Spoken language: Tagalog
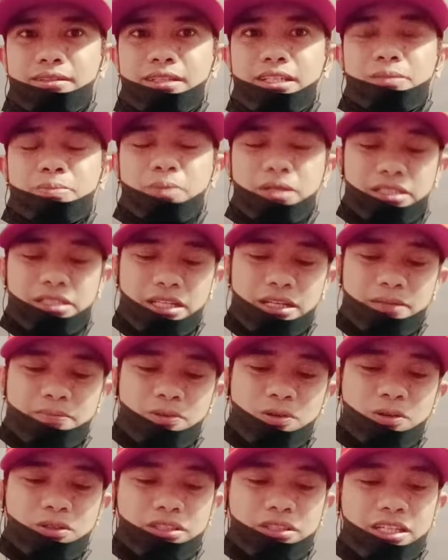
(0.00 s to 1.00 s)
especially
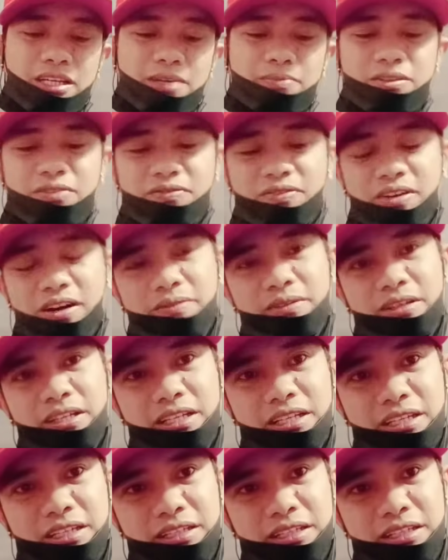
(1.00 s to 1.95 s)
buong TFT family